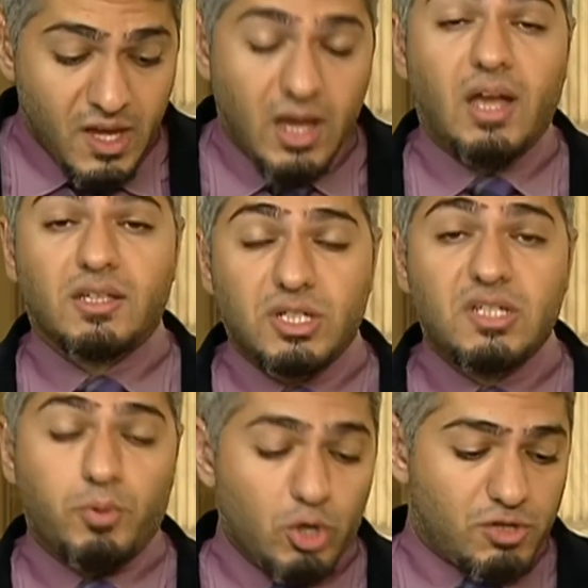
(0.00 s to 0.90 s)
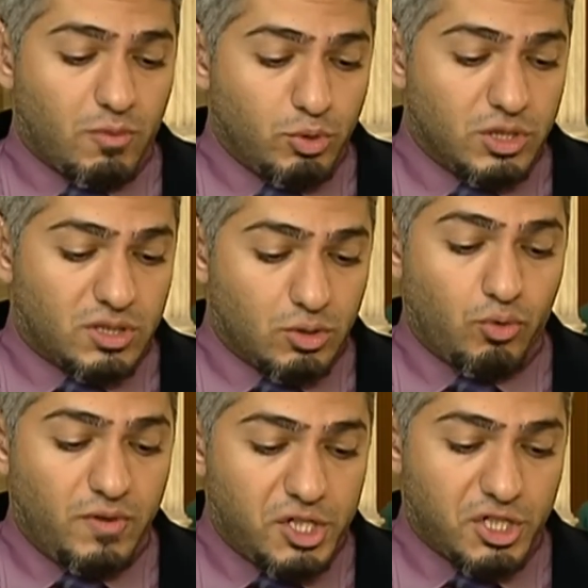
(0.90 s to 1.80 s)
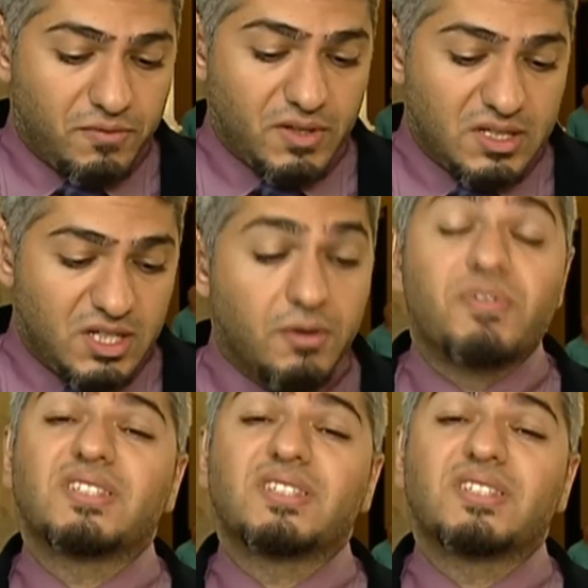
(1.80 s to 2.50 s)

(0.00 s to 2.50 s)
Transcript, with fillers: Э, среди прочего, будет э, увеличено финансирование,